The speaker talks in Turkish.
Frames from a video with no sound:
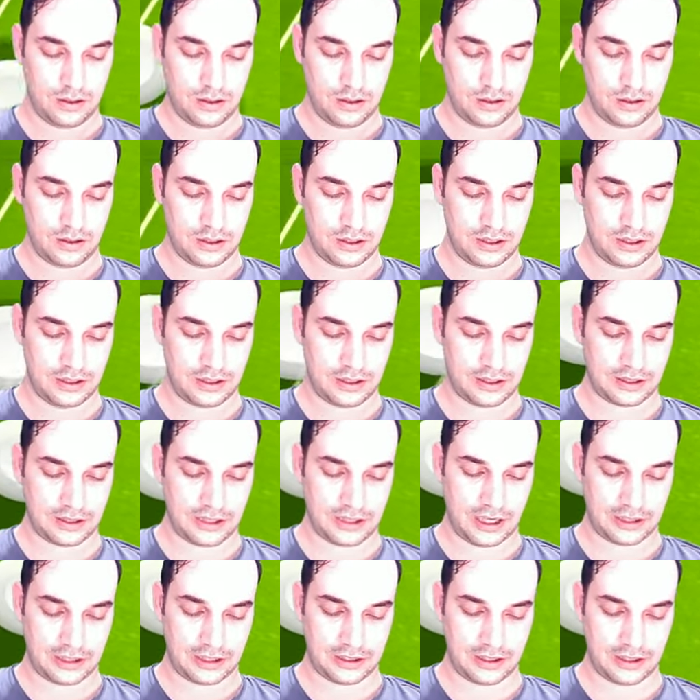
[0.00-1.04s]
Şimdi
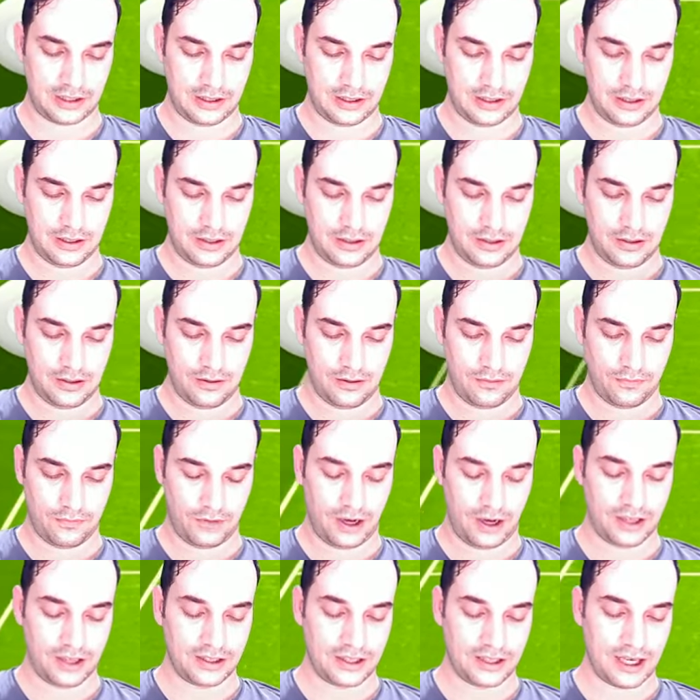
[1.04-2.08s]
çekti.
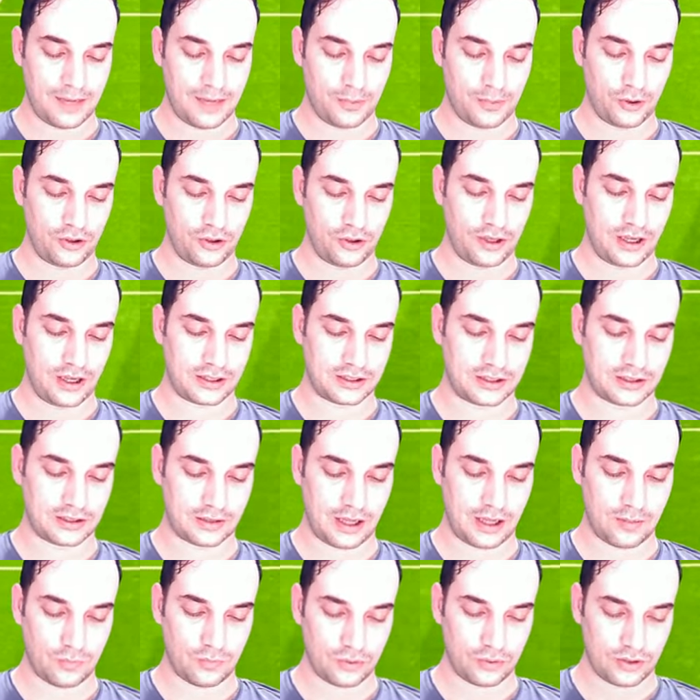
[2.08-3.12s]
Hadi yap onu artık.
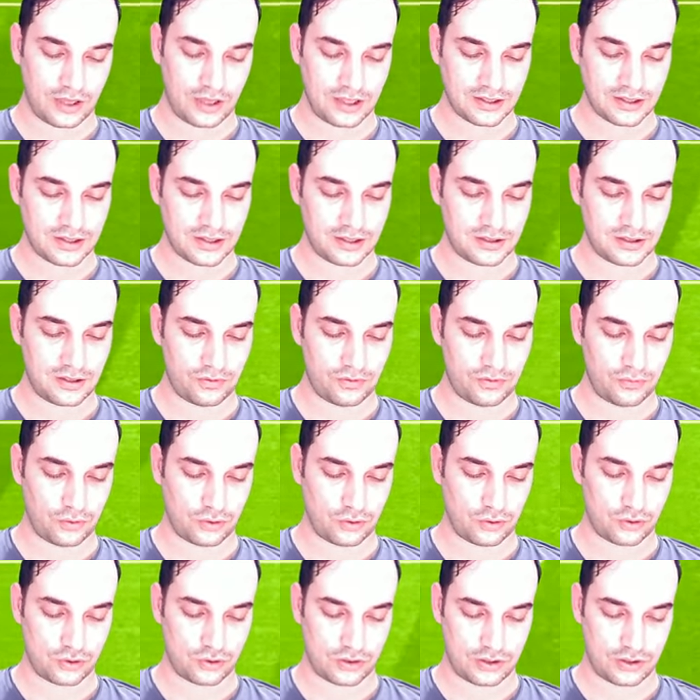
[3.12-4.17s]
Lan bunu nasıl çift
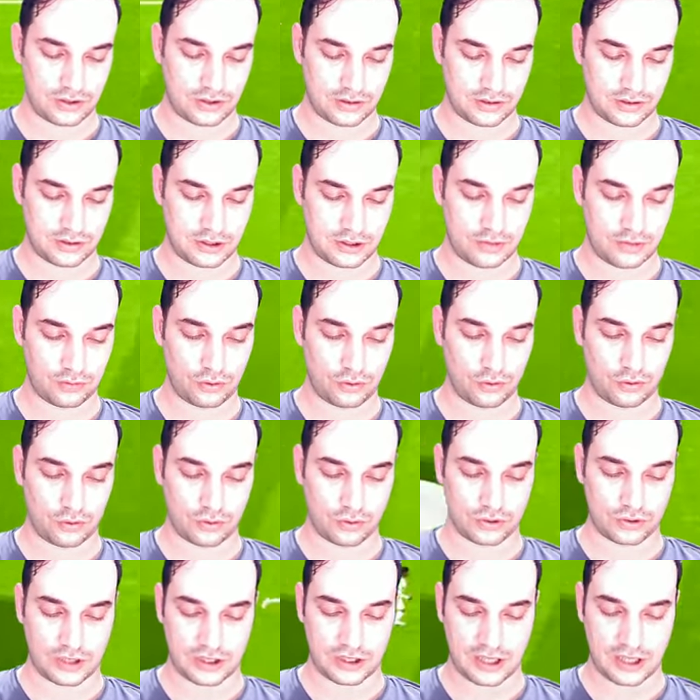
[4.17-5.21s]
vuruşunu çift
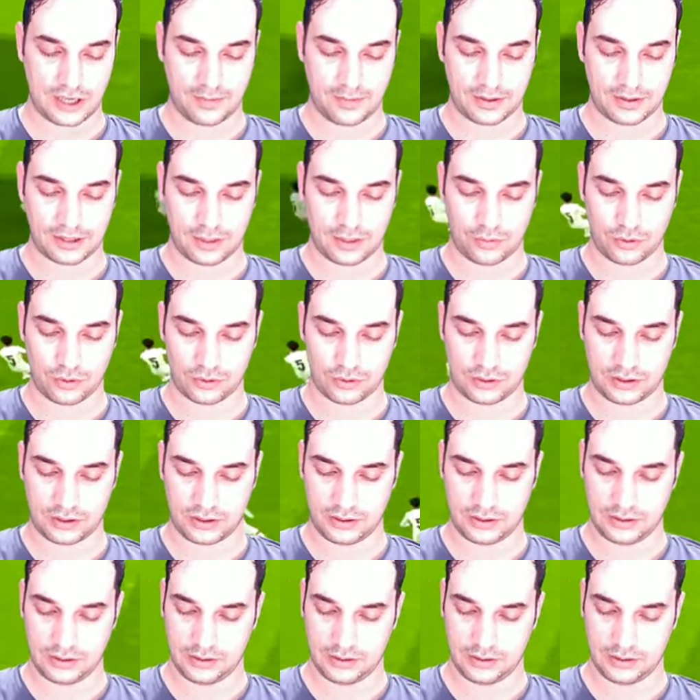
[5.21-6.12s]
dokunuşta çalım atamıyorsun ya?